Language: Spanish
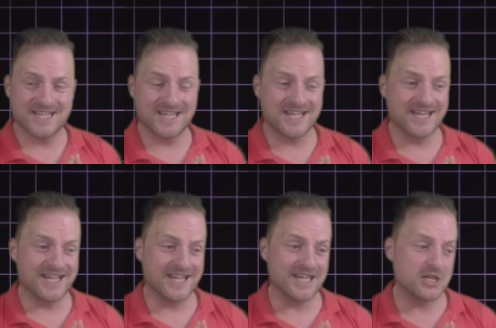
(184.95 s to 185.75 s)

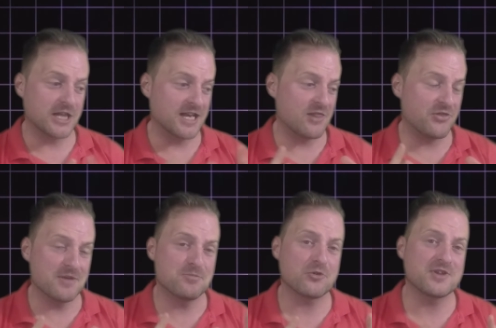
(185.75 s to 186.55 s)
eh, el
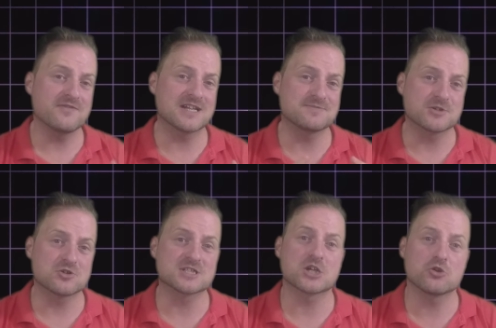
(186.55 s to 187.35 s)
100% de las
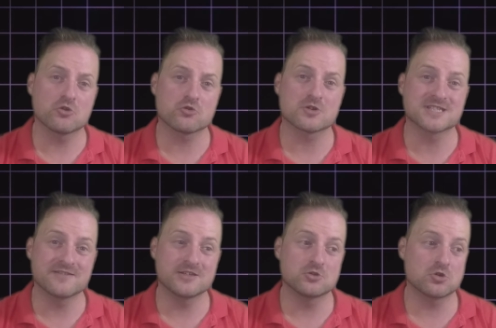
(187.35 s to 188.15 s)
personas que yo conozco que
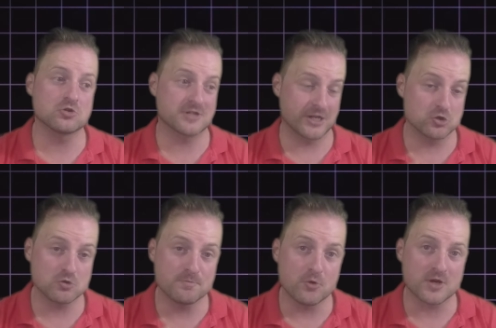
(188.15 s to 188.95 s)
están dentro, que no
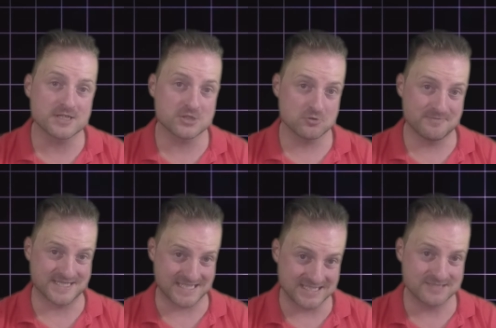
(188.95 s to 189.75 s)
son pocas, que son
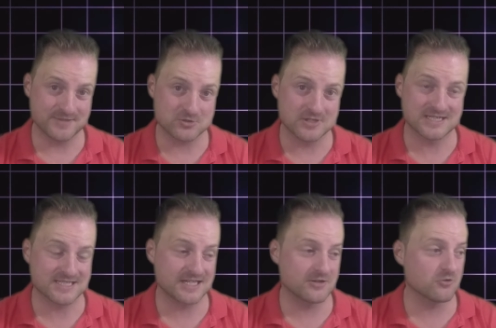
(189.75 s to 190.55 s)
bastantes personas las
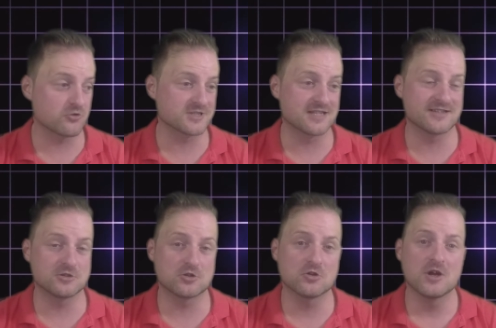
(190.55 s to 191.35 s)
que conozco que están
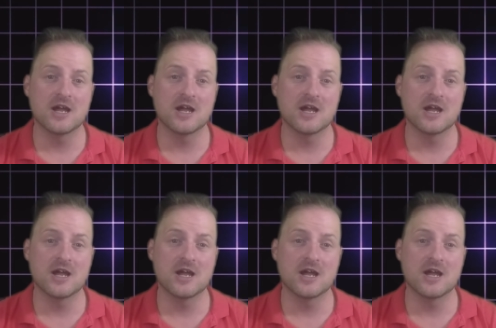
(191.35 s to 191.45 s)
dentro,